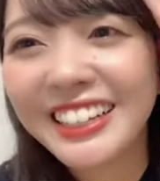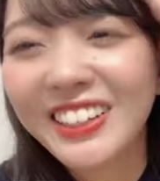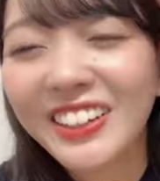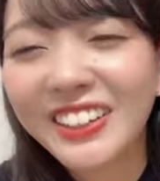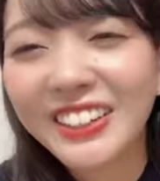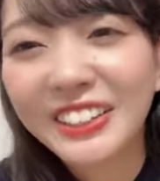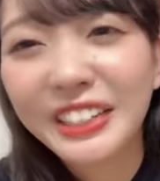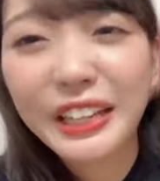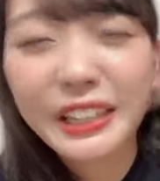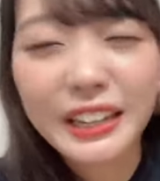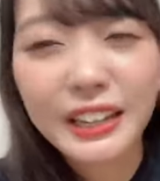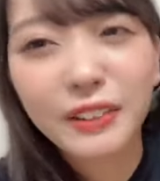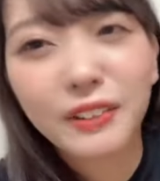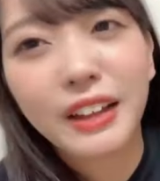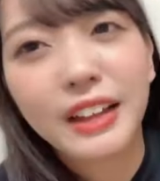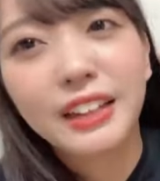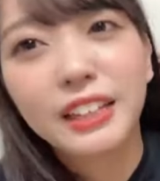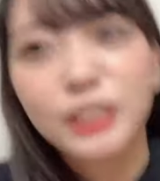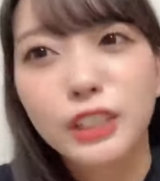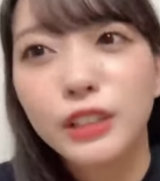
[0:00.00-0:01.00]
ここだけ
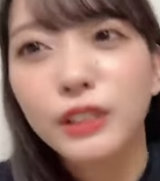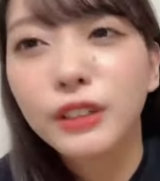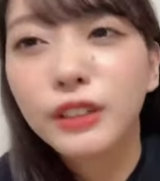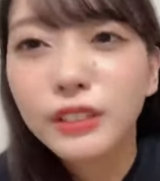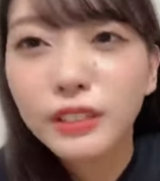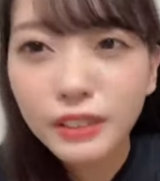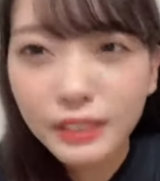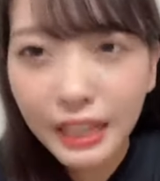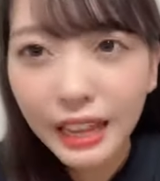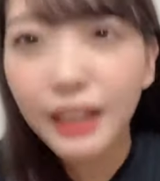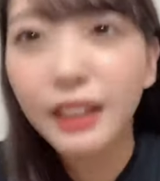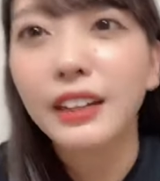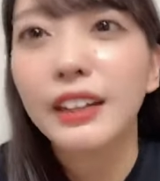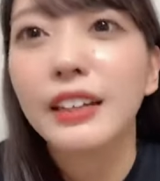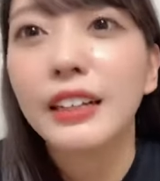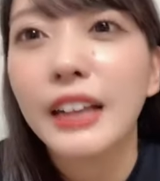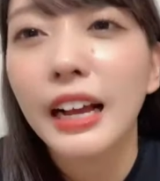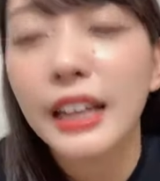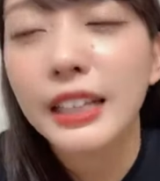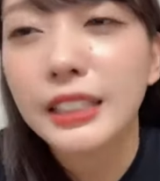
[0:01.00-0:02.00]
の話ということで
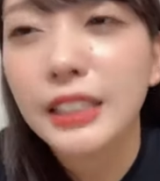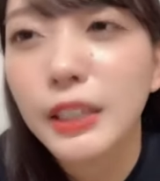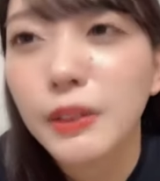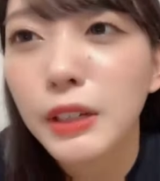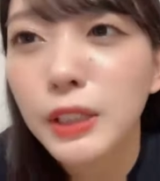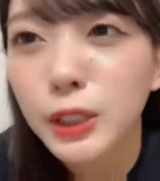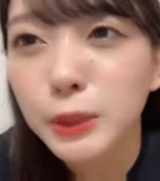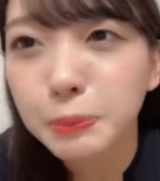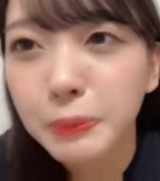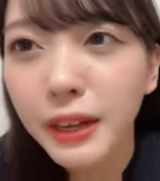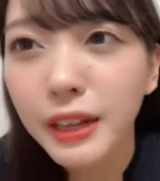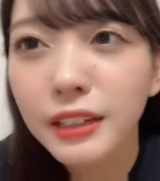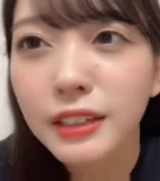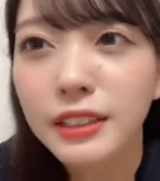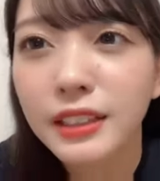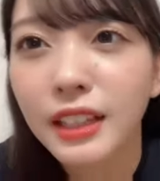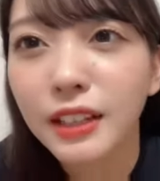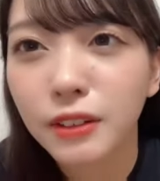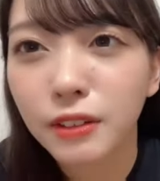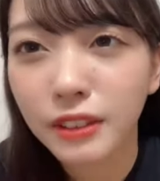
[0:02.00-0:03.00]
明日は
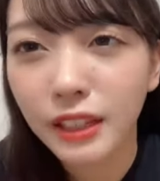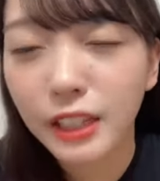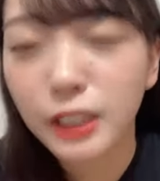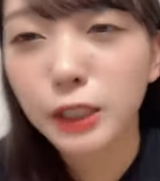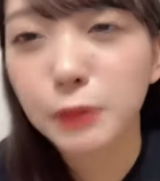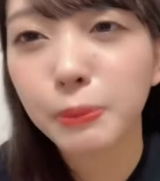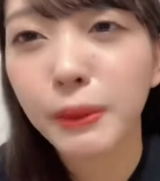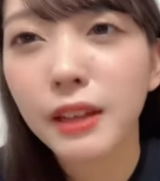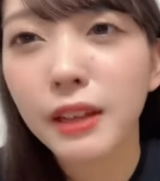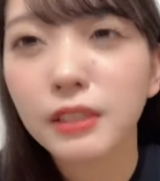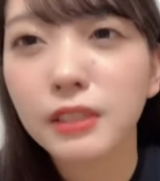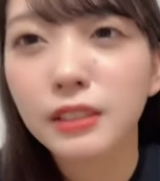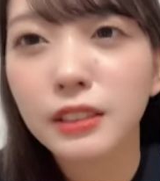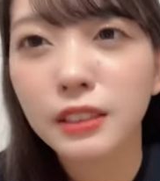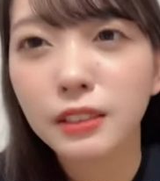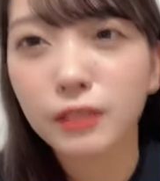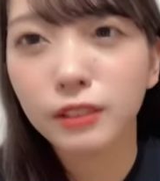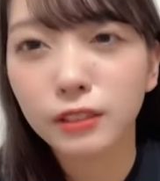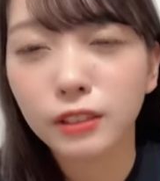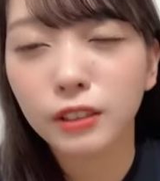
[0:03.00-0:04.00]
スパークなのでスパーク
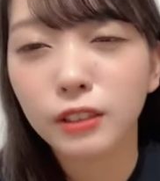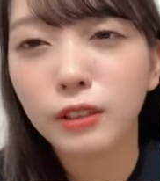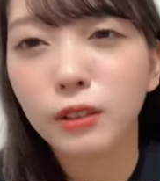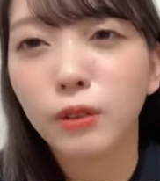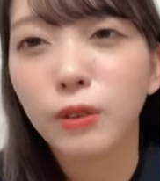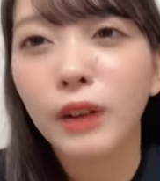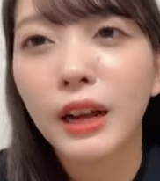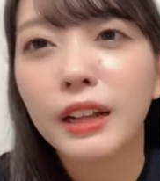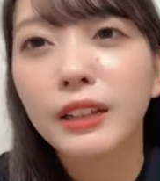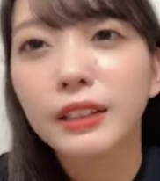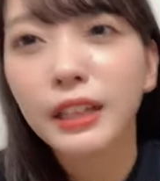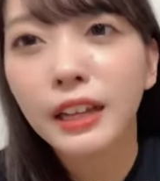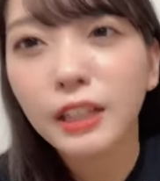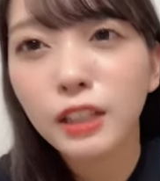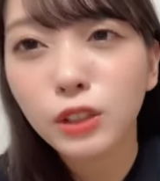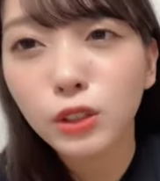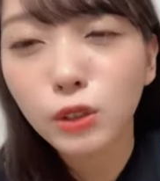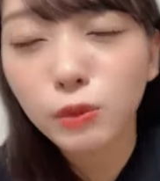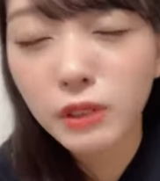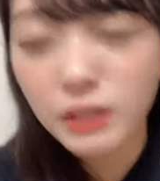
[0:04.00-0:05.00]
に来る人が
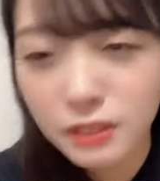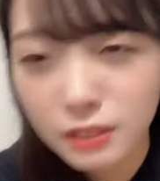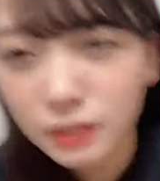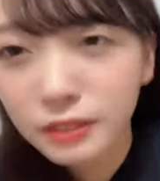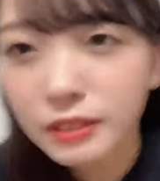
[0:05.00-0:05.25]
体調悪